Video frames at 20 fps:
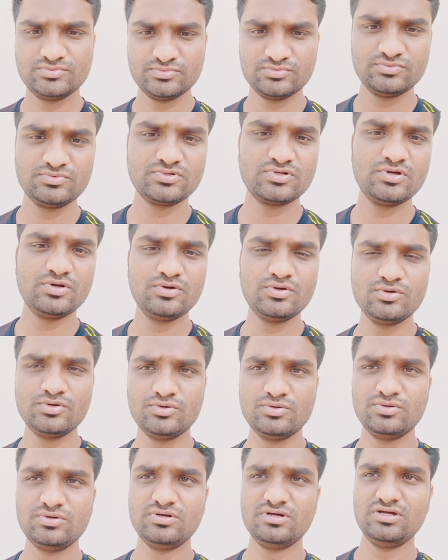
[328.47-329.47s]
उनको
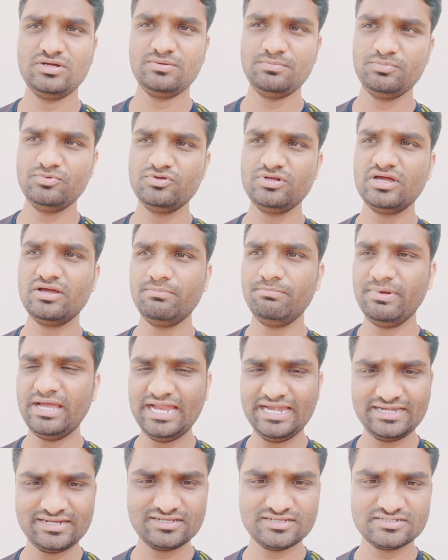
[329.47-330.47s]
पूरा
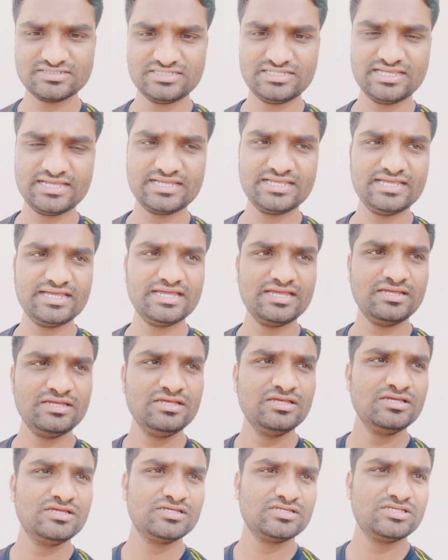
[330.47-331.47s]
बैन कर दिया गया है
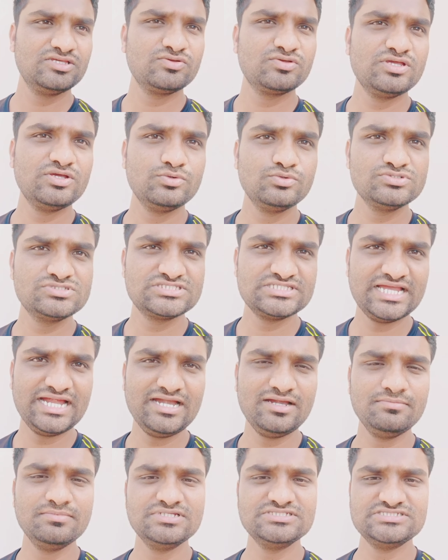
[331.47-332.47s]
क्योंकि उस
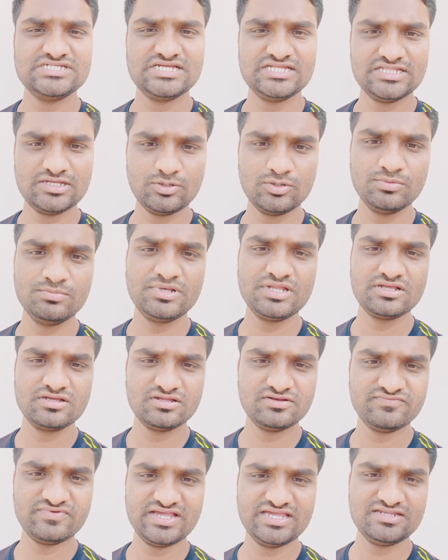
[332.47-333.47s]
साइड में ज़्यादा
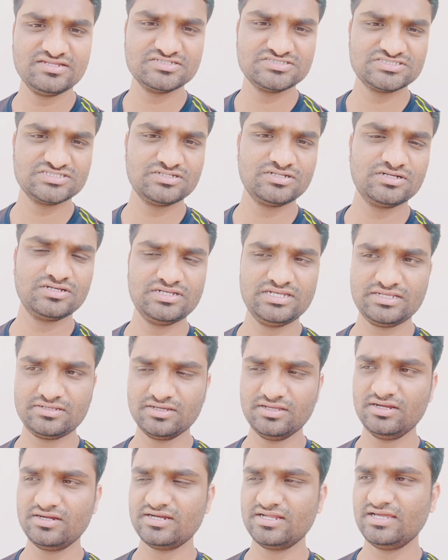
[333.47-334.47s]
ओमरिकन वायरस
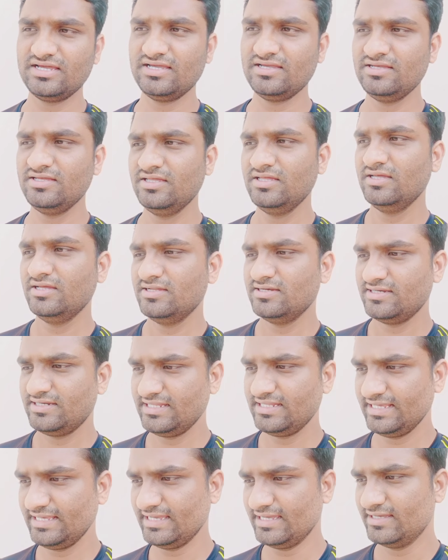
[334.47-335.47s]
निकल रहा है
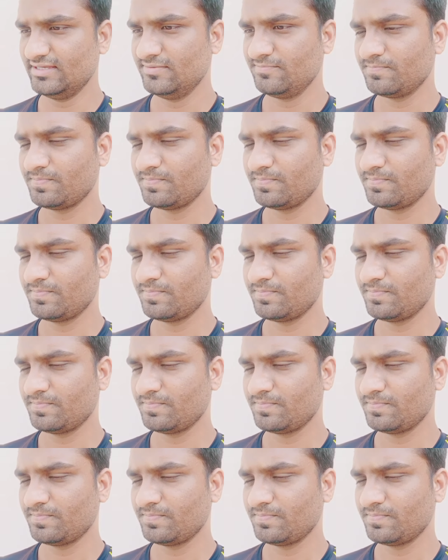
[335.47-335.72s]
ठीक है